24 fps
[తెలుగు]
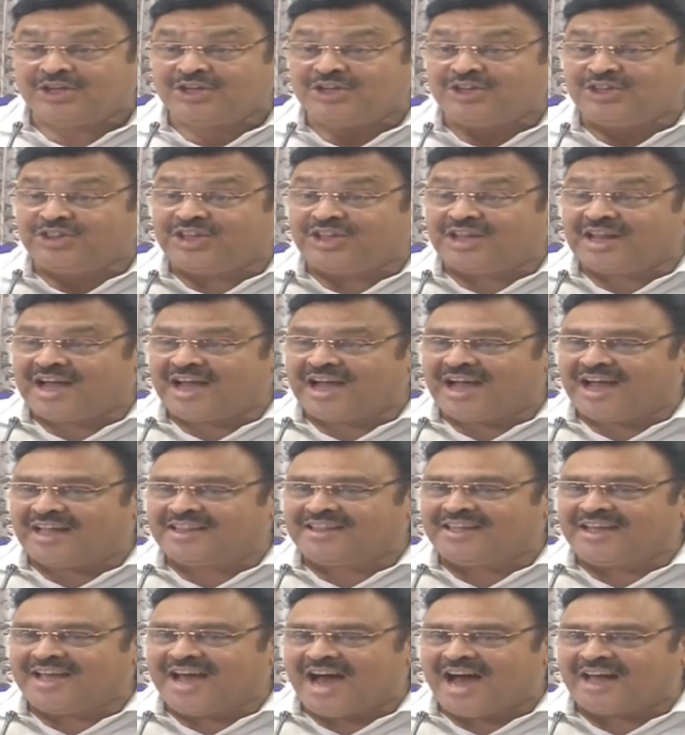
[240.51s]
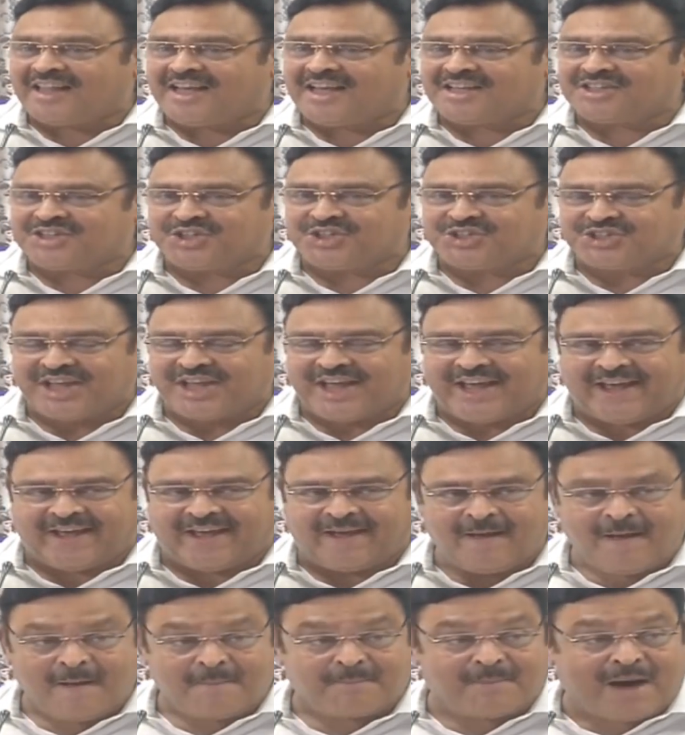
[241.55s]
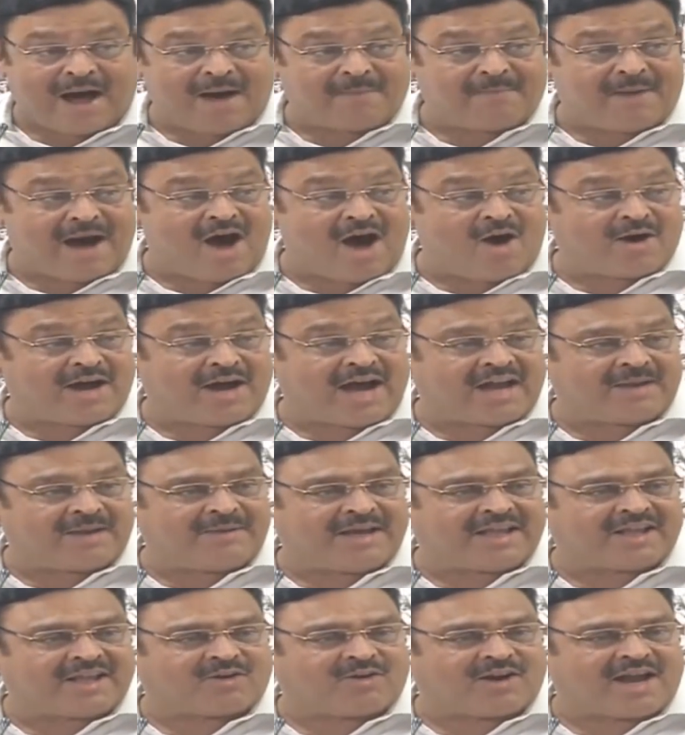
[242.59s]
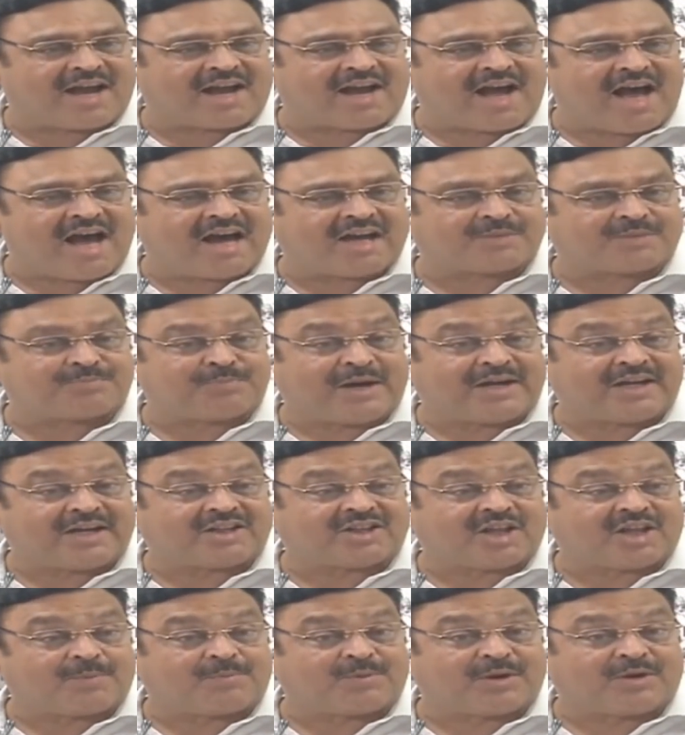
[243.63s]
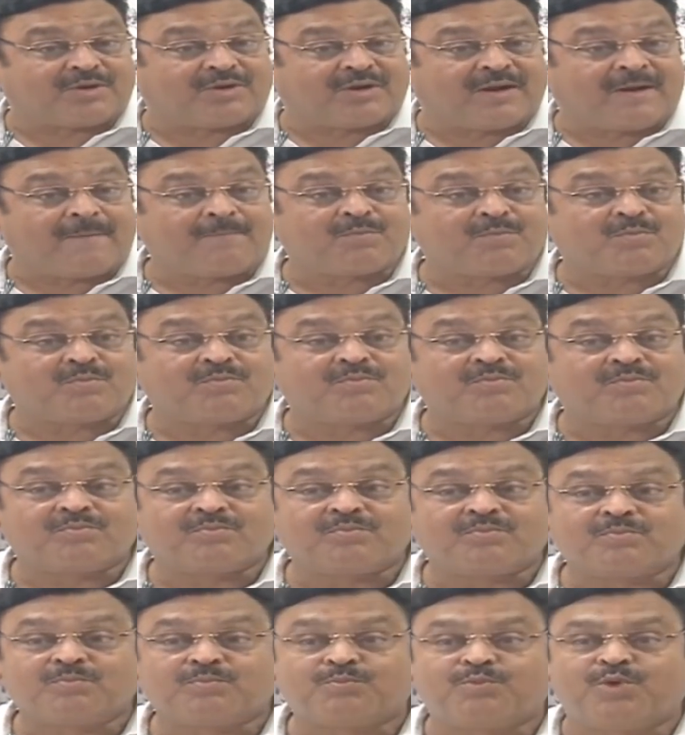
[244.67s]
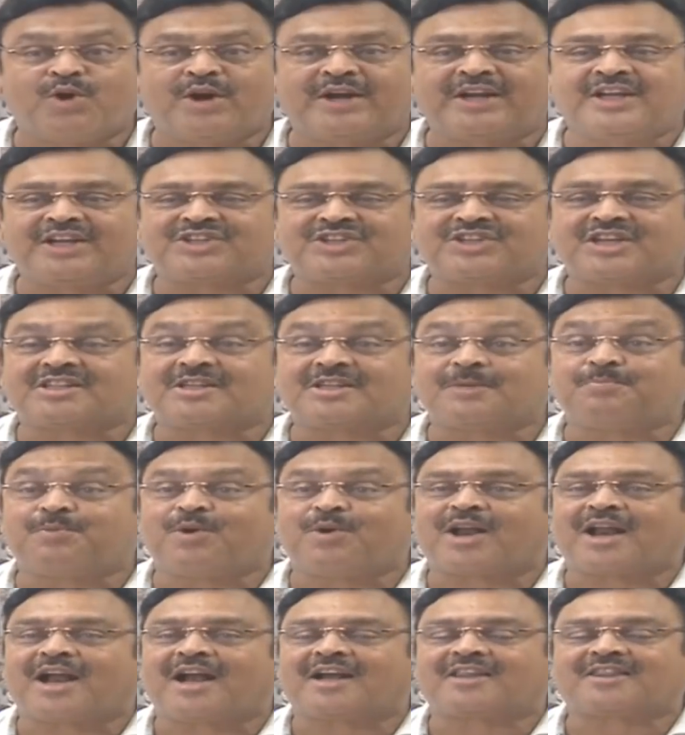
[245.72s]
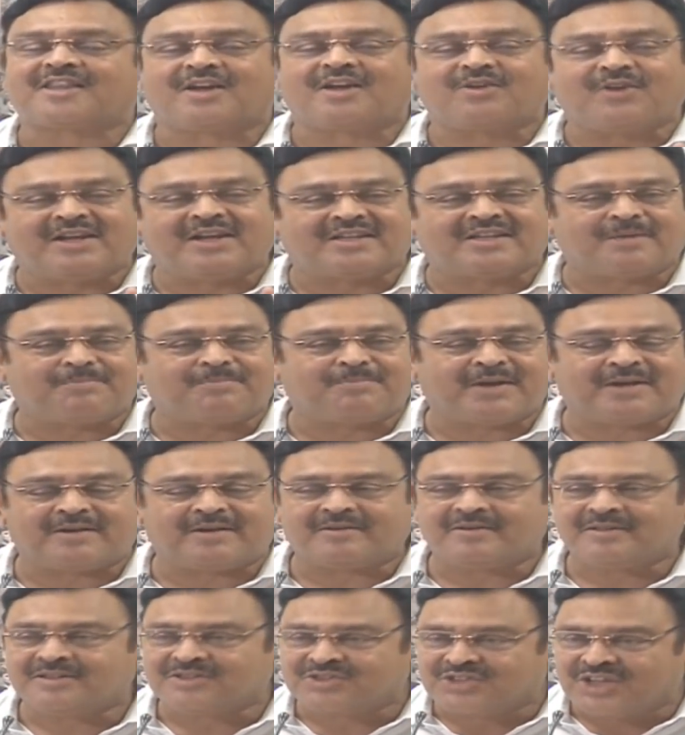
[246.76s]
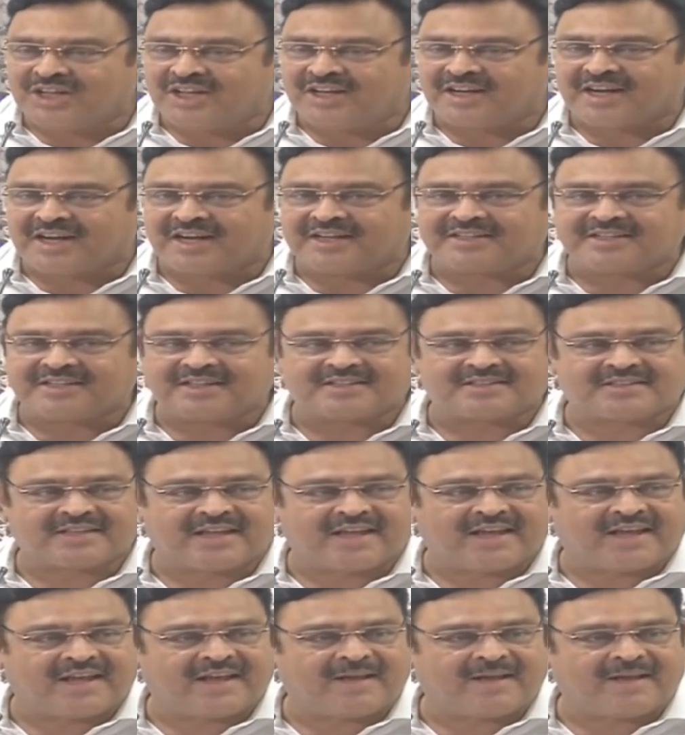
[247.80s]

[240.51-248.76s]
ఇందిరాగాంధీ ఆదేశిస్తే మా మామగారి మీద కూడా కాంగ్రెస్ పార్టీ తరఫున పోటీ చేసి పోరాడతాను అని చెప్పాడు సీన్ కట్ చేస్తే